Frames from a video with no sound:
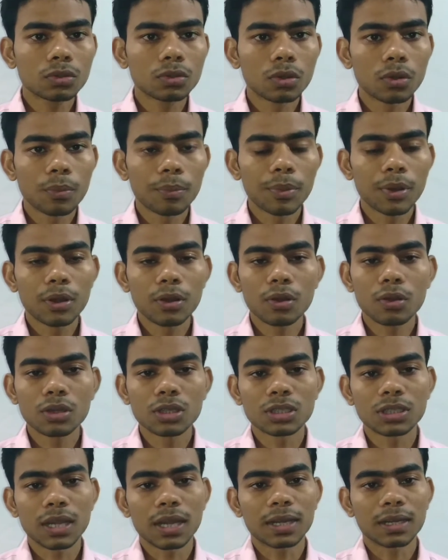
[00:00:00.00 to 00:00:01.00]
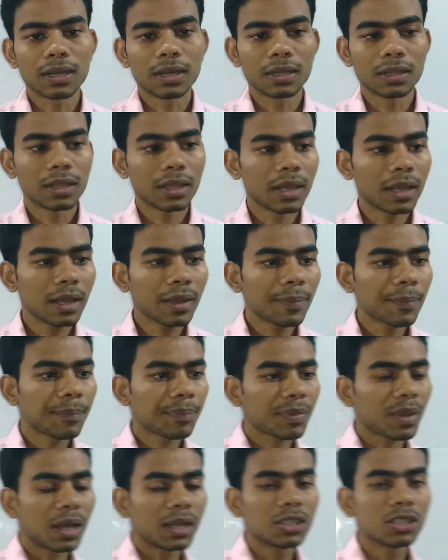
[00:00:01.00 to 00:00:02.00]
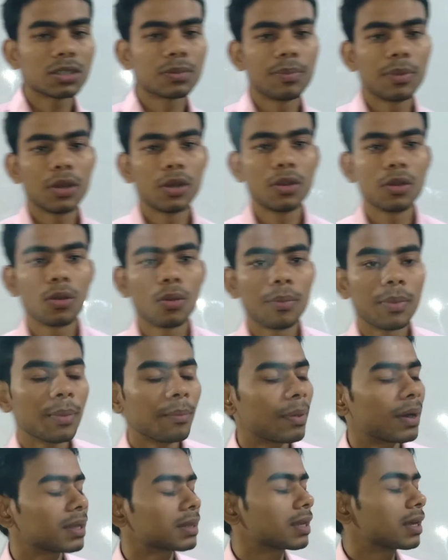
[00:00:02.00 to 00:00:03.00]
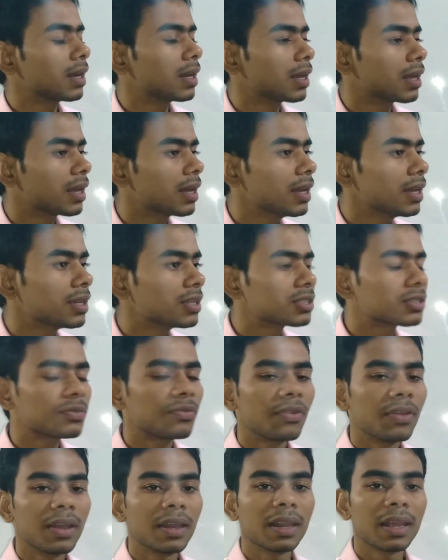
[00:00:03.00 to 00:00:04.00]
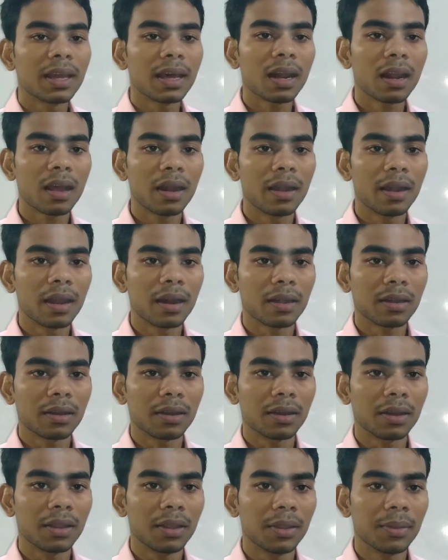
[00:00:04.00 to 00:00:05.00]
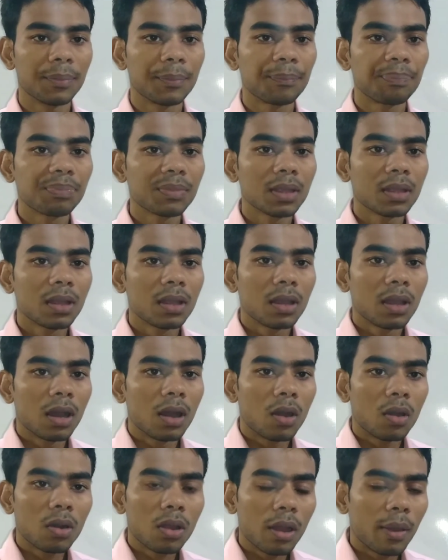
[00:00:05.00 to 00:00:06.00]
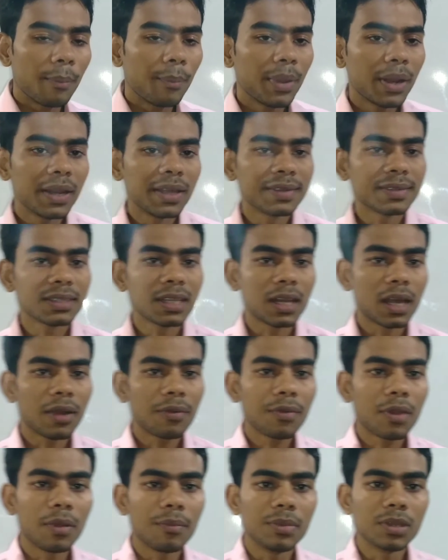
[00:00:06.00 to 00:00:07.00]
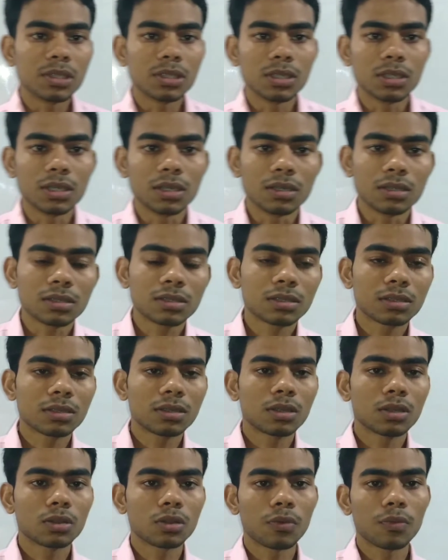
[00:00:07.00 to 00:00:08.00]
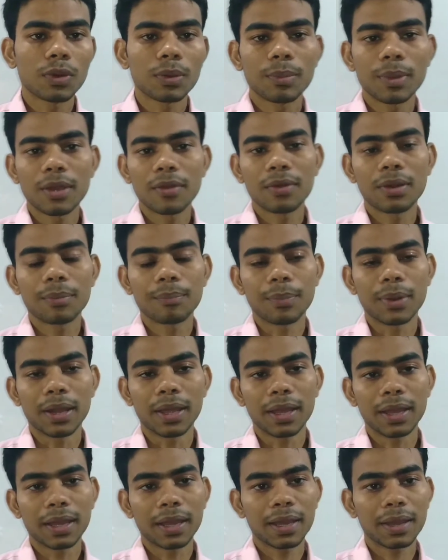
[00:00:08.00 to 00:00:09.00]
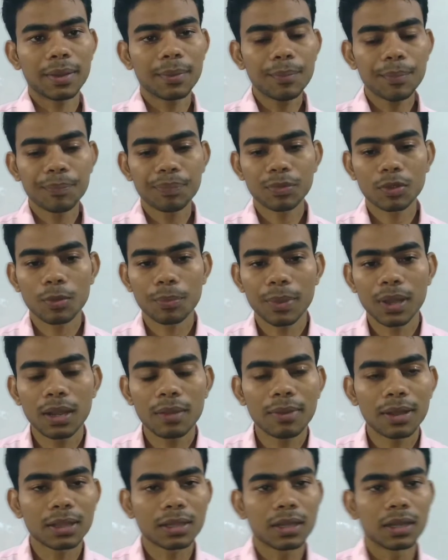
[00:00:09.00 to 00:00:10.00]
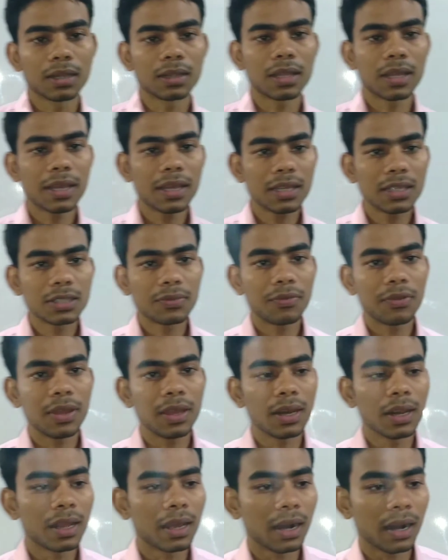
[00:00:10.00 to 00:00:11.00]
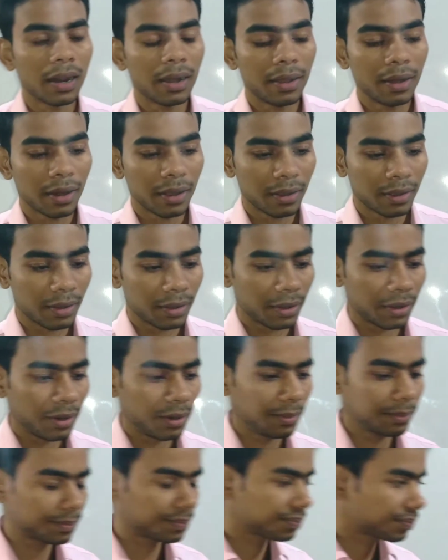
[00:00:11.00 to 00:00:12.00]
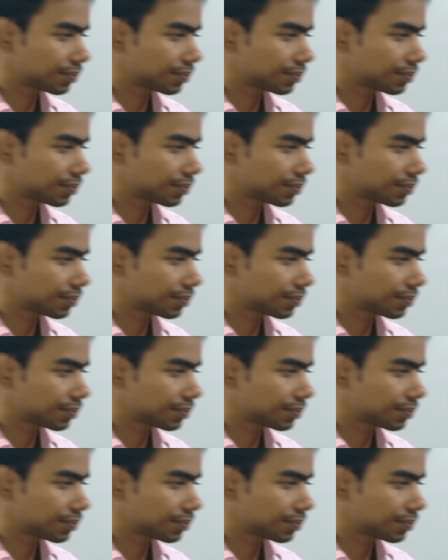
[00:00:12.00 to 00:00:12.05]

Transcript: तो वीडियो को स्टार्ट करते हैं आज इस वीडियो में बात करेंगे स्फेरिकल कंडक्टर की और कॉम्बिनेशन ऑफ कैपेसिटर्स तो वन बाई वन पढ़ेंगे हम तो पहले बात करते हैं स्फेरिकल कंडक्टर की